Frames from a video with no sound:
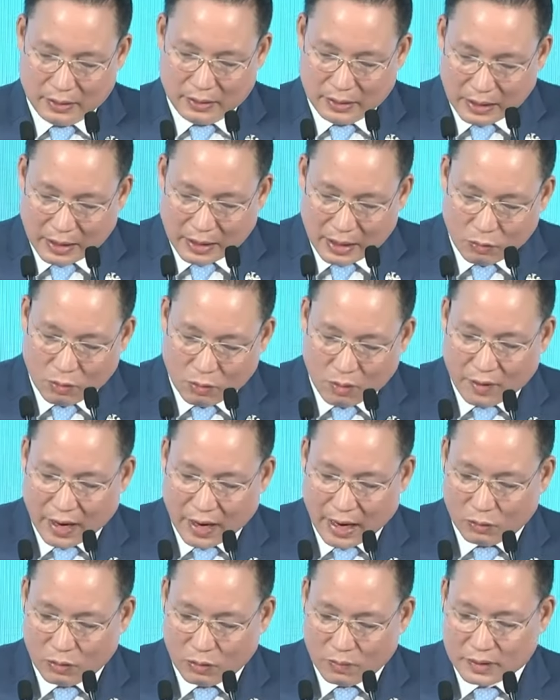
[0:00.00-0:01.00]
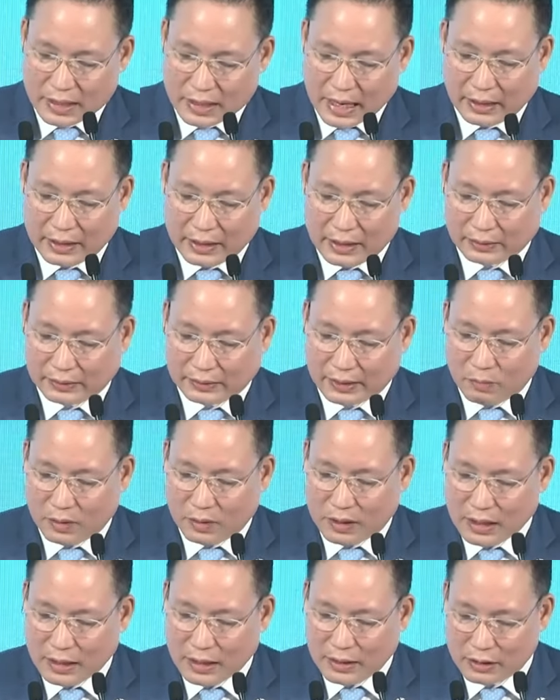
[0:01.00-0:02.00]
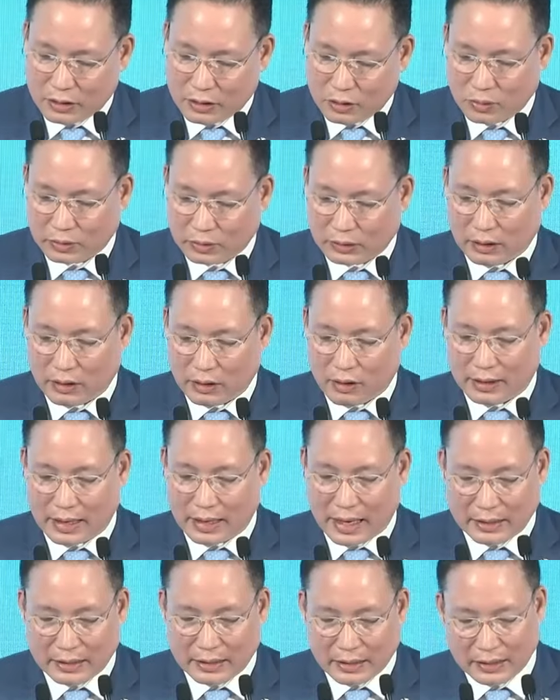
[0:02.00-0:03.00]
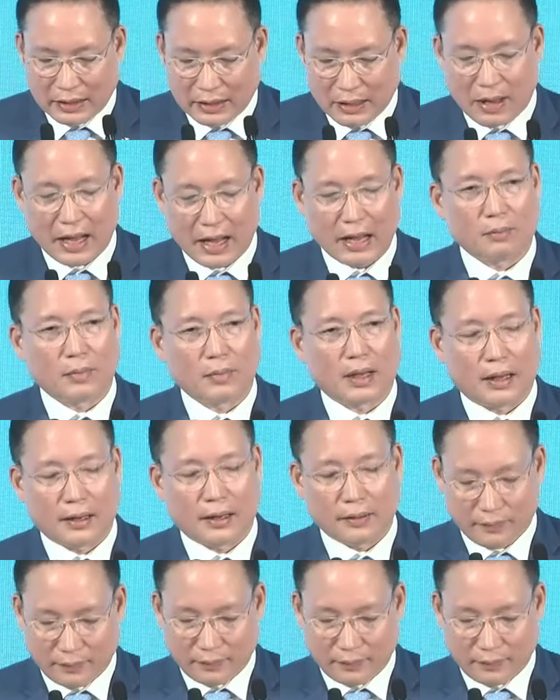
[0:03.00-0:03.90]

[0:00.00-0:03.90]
ที่ได้ร่วมแรงร่วมใจกันอย่างเต็มที่ในช่วงตลอดหลายเดือนที่ผ่านมา